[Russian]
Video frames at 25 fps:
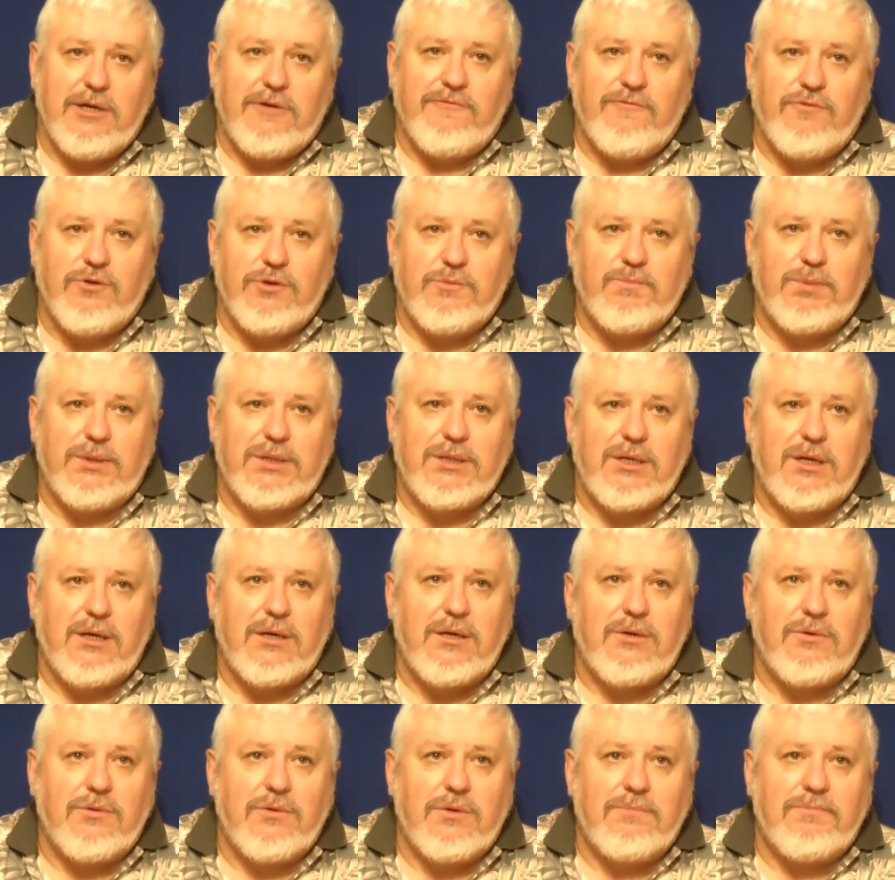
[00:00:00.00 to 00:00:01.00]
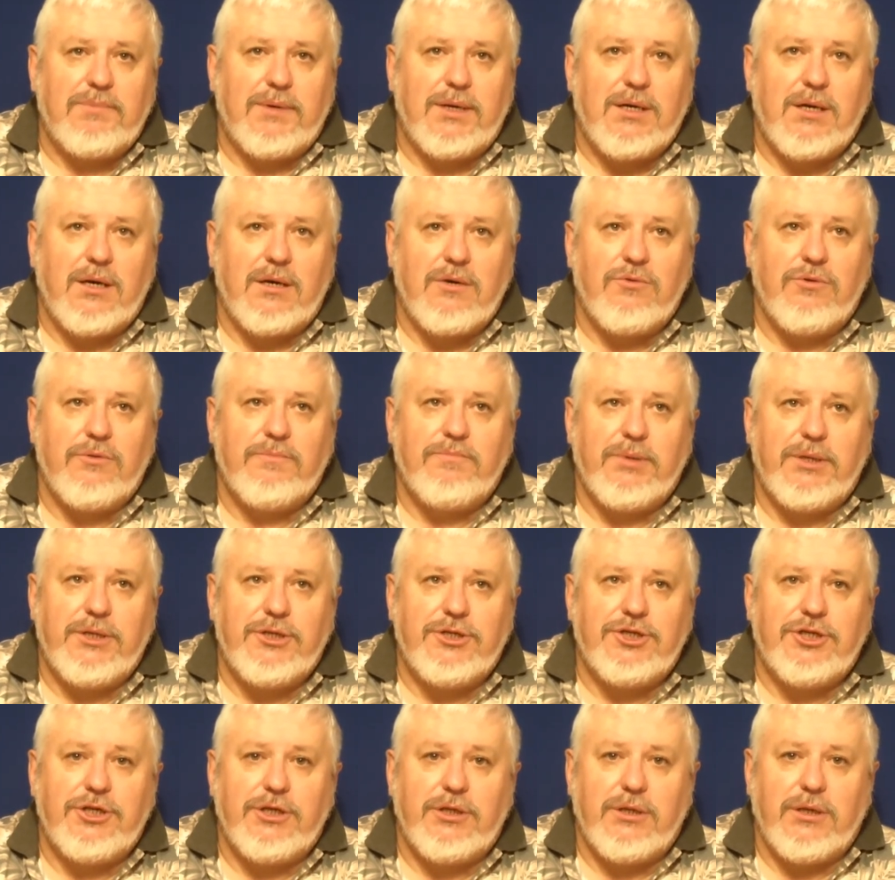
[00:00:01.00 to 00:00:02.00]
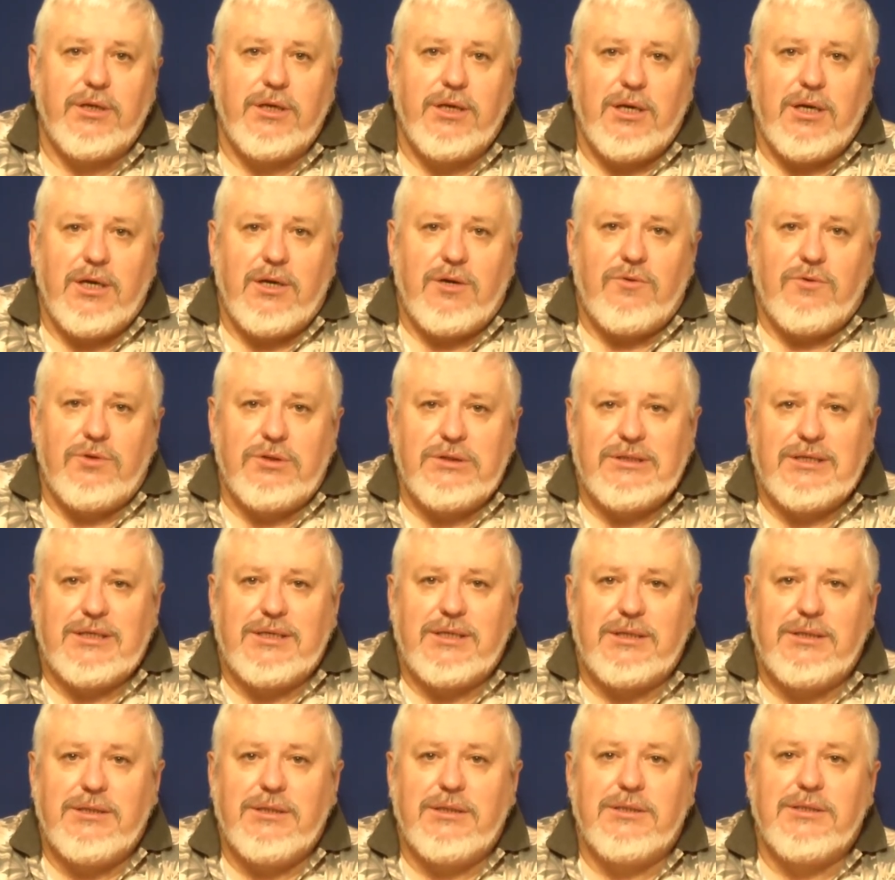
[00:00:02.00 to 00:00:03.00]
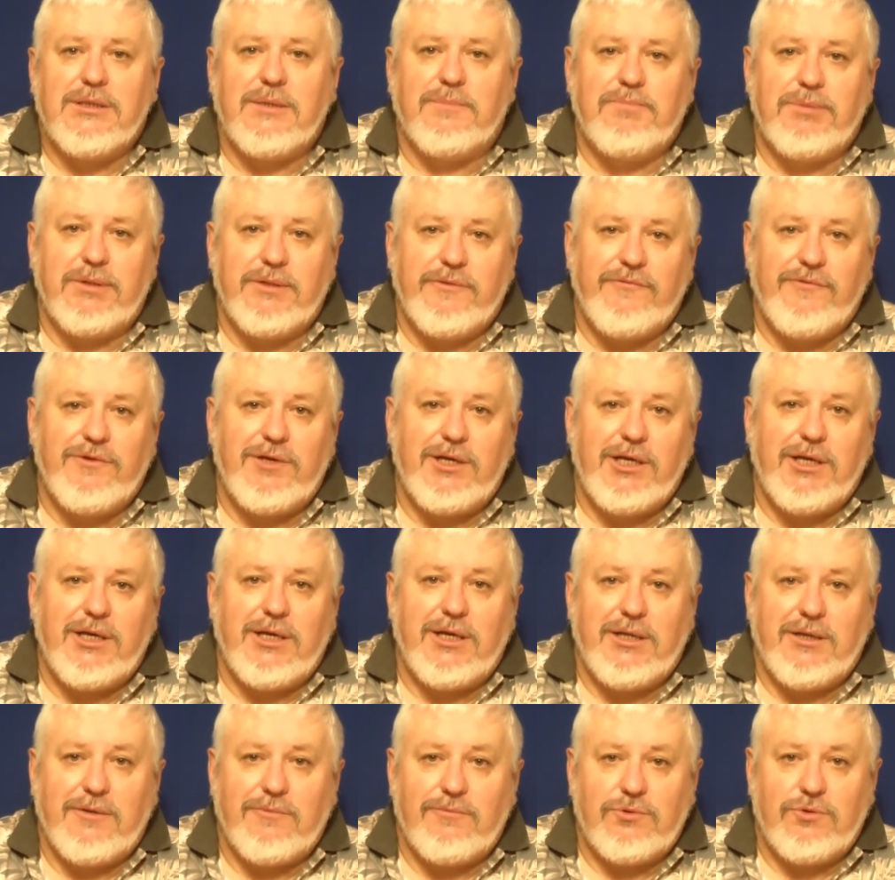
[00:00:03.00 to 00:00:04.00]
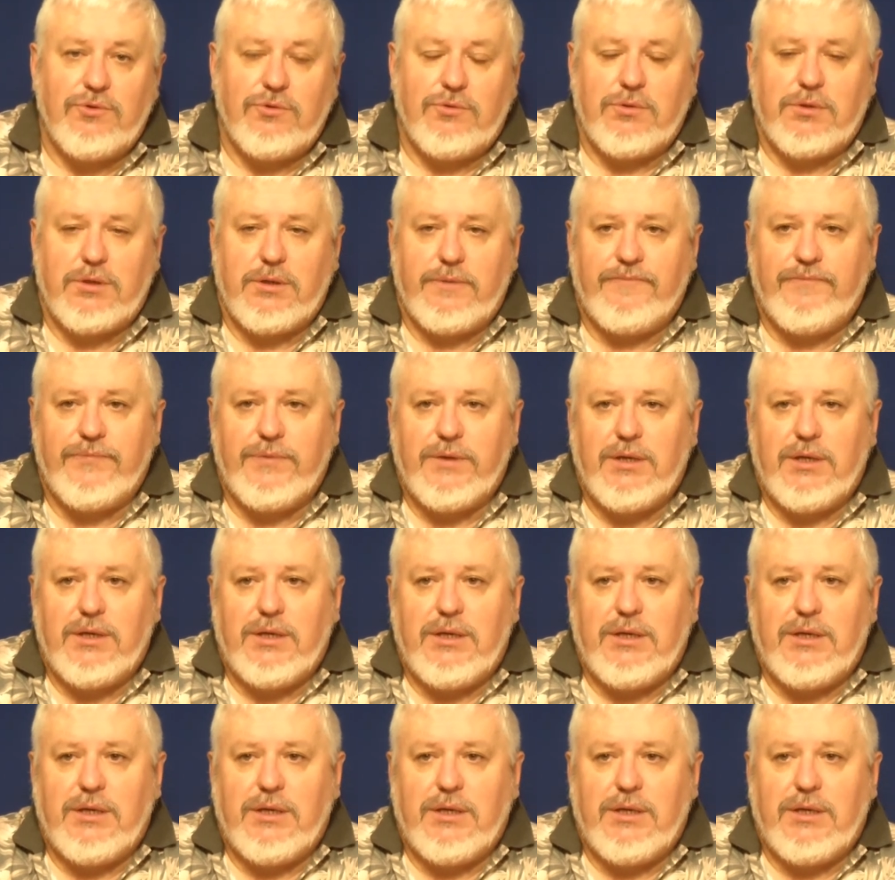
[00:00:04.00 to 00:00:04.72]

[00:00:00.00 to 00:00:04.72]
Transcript: Вот под как, по какой причине. Он находился под влиянием Торы.